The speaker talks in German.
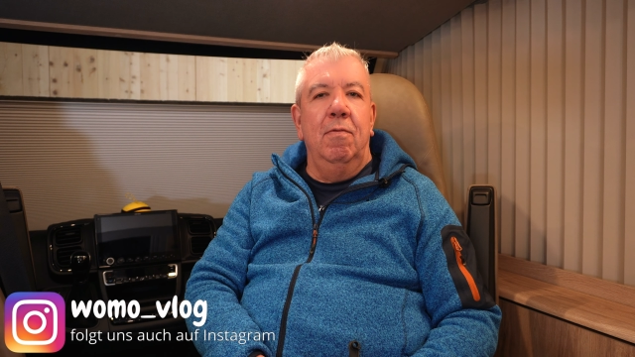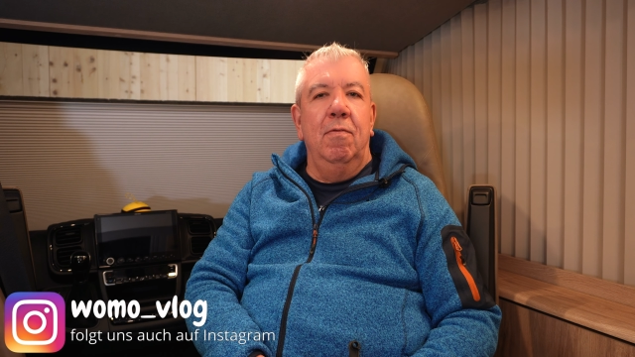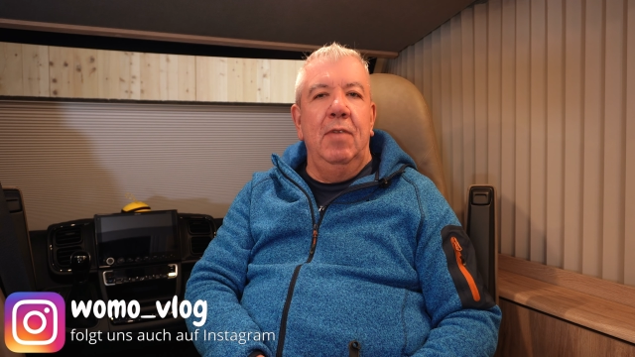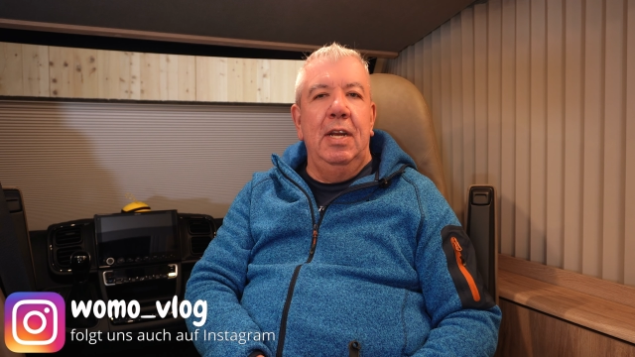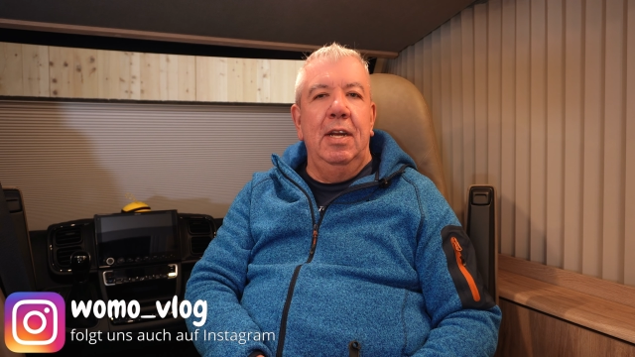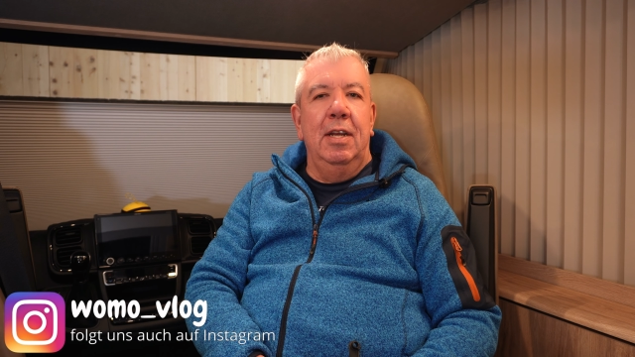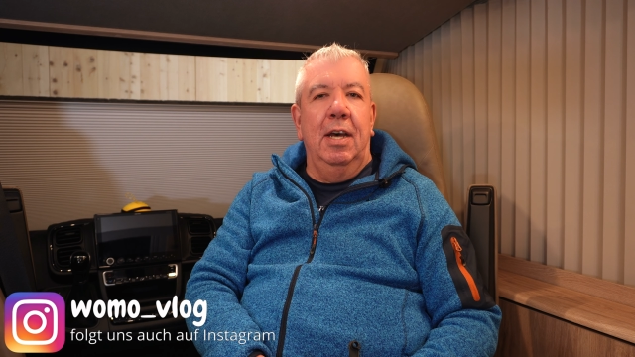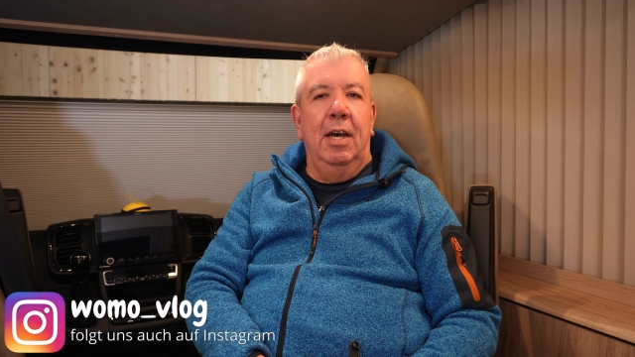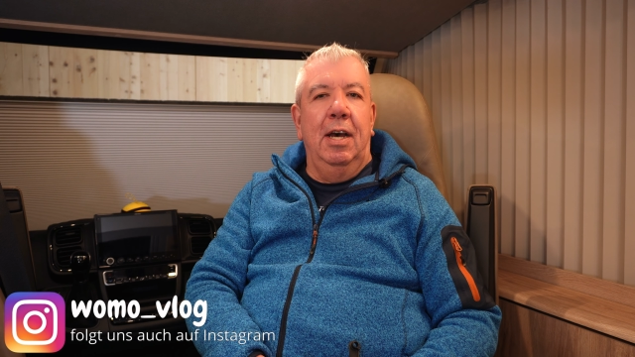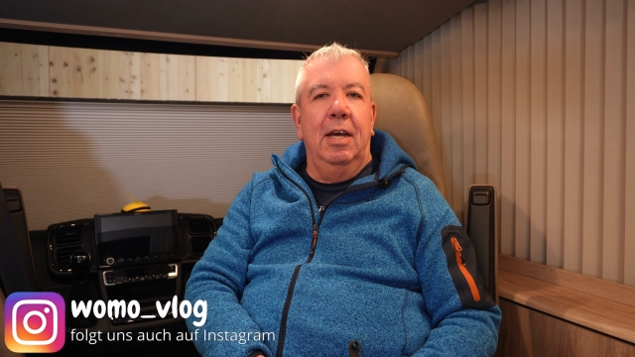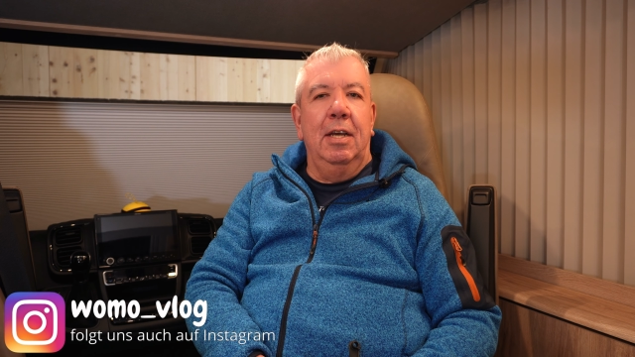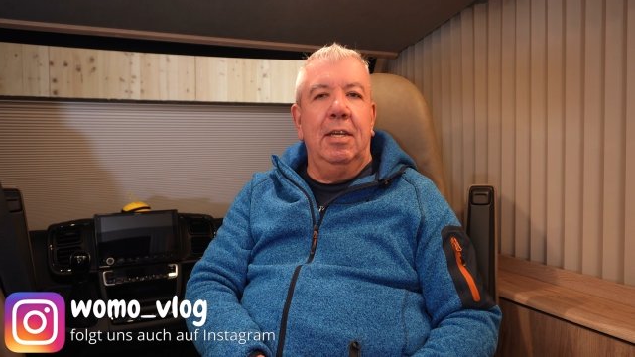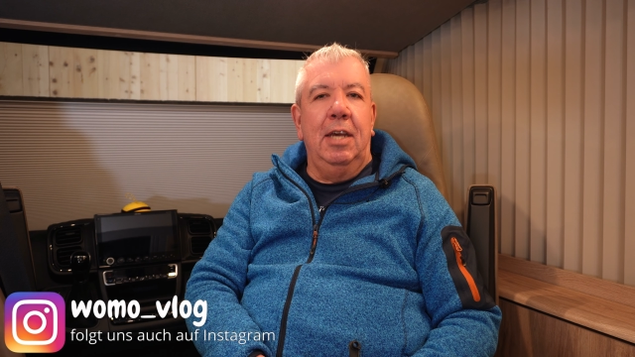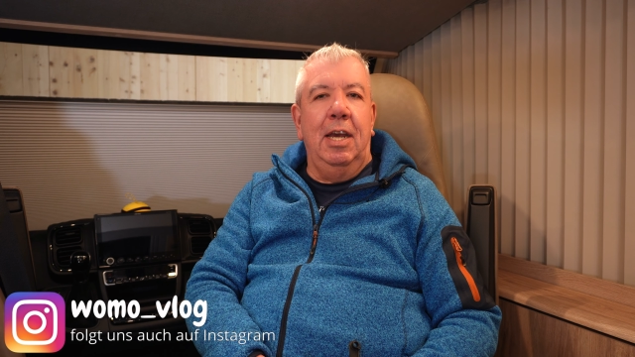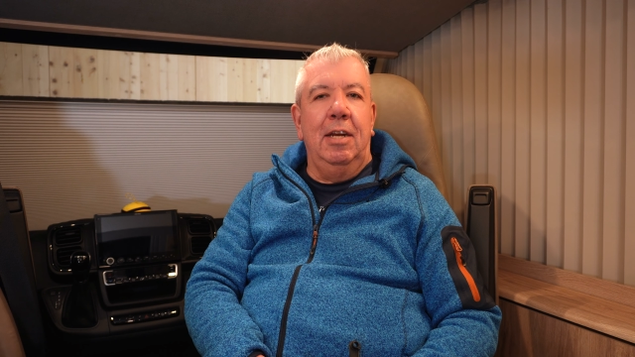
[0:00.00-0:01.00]

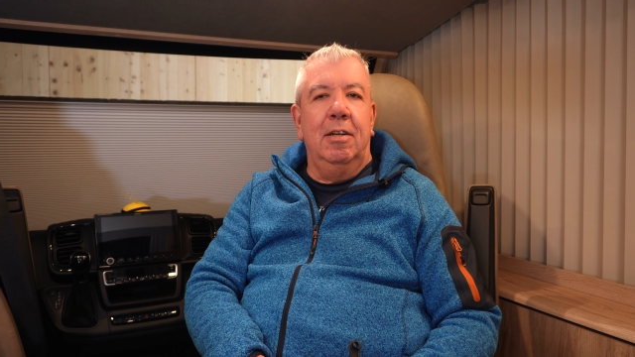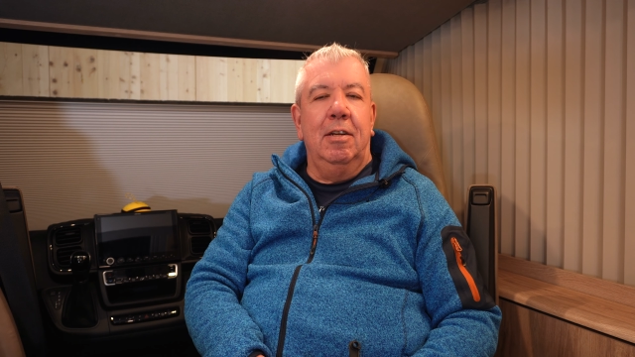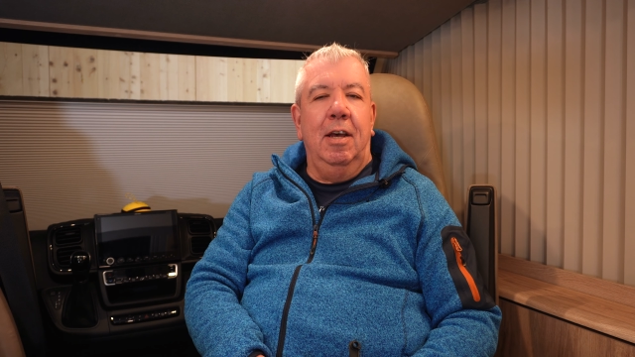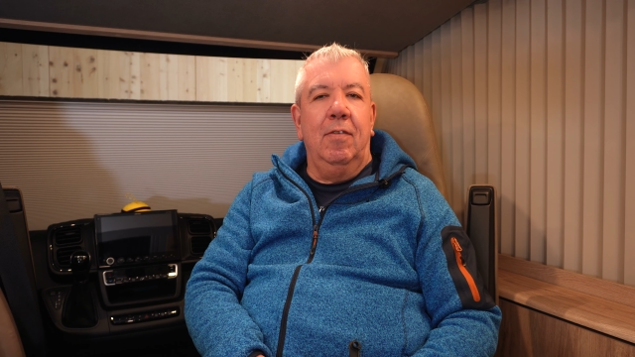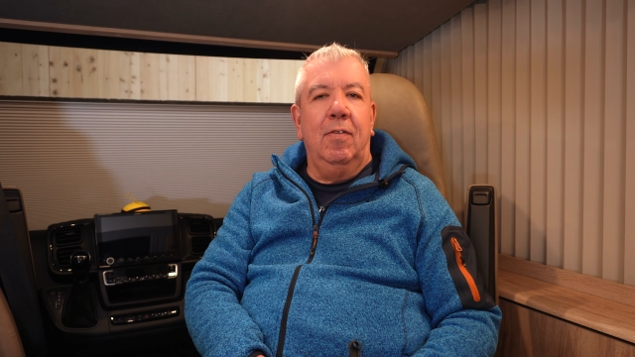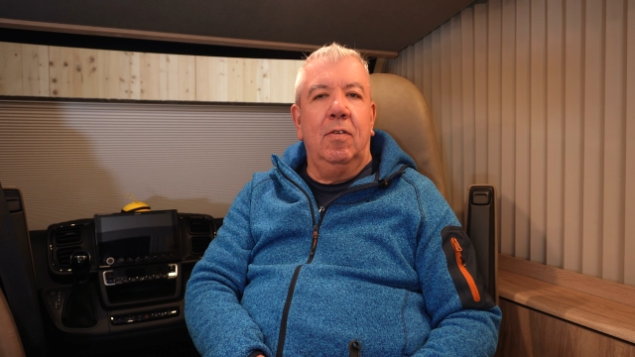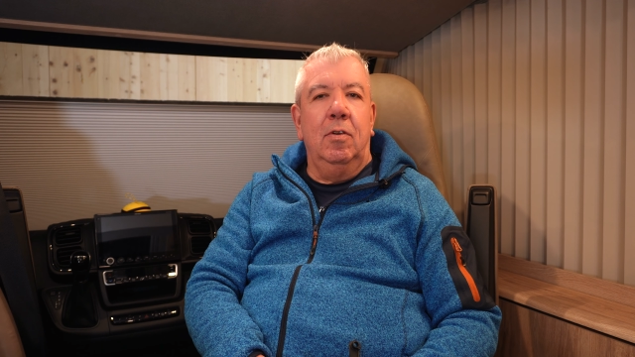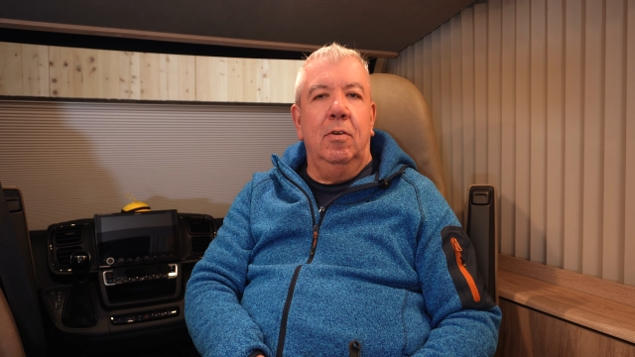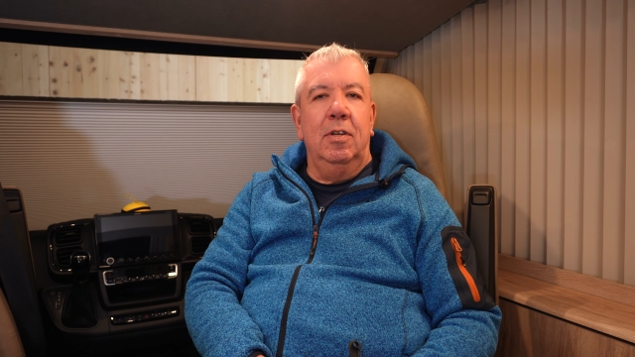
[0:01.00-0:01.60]
Winter geht das